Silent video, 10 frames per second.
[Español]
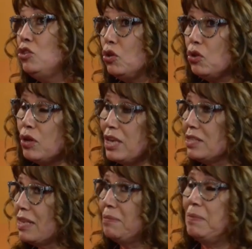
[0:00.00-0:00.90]
todas
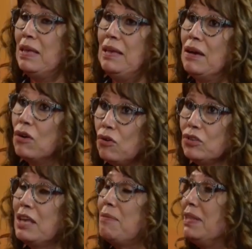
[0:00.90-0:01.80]
esas
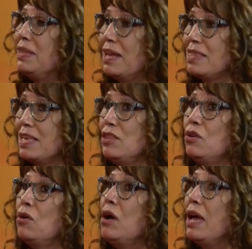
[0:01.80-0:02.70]
cosas van
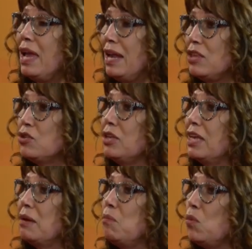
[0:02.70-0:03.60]
trayendo el hecho de
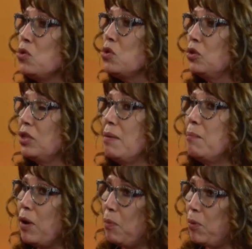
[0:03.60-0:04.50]
estar mucho
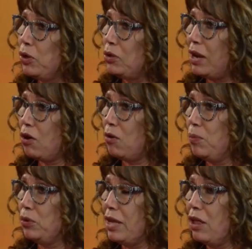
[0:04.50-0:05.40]
tiempo expuesto a las
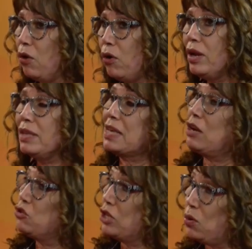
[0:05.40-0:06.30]
computadoras, a
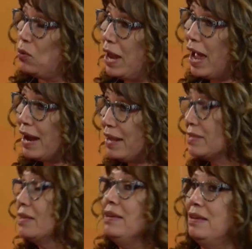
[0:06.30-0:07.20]
los celulares,
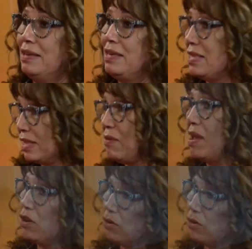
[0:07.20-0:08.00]
y ya te voy a ir